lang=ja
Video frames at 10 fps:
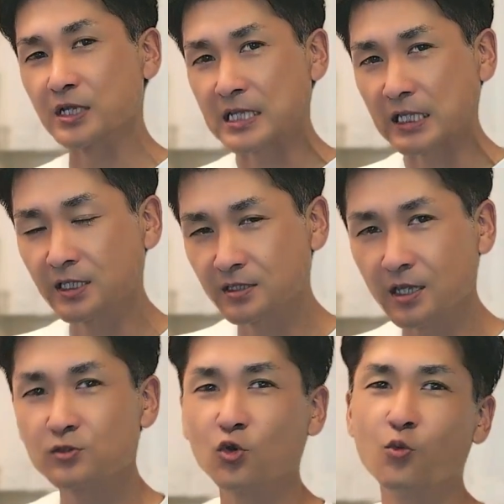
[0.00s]
で建て
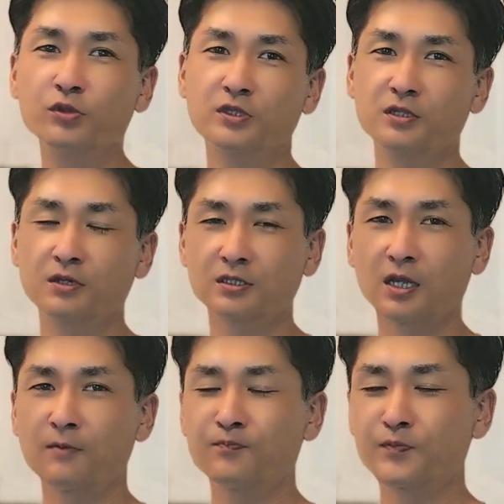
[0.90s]
たいと思っている方